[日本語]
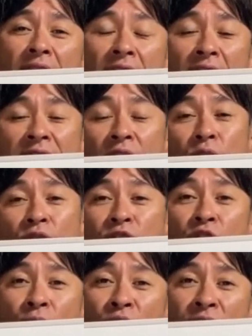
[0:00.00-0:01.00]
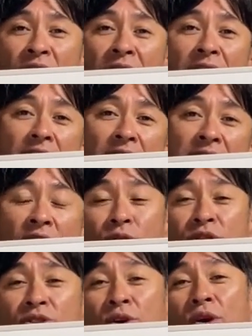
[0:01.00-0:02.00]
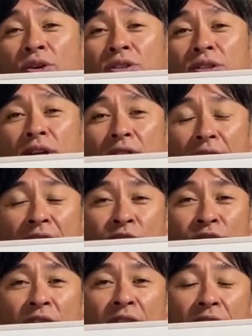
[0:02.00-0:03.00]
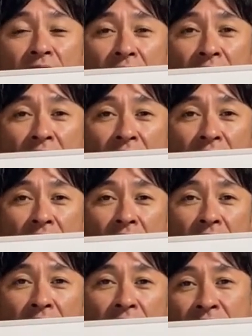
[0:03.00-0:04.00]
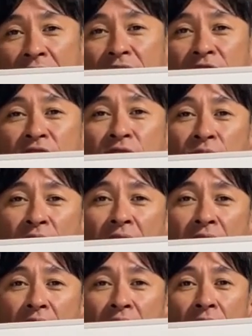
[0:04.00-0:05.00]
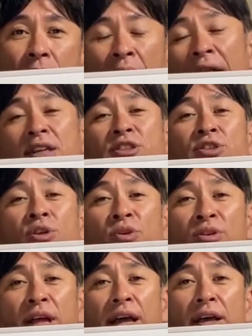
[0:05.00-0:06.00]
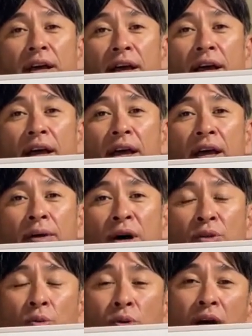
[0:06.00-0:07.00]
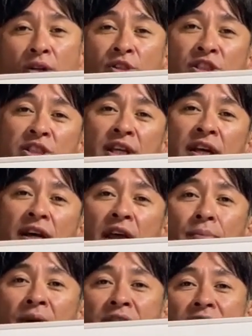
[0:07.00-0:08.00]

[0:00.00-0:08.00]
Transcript: えー、鎖骨の問題鎖骨のロック、えー、そして、えー、全身のね、えー、バランスの問題えー、まあ、脳からの指令がね、間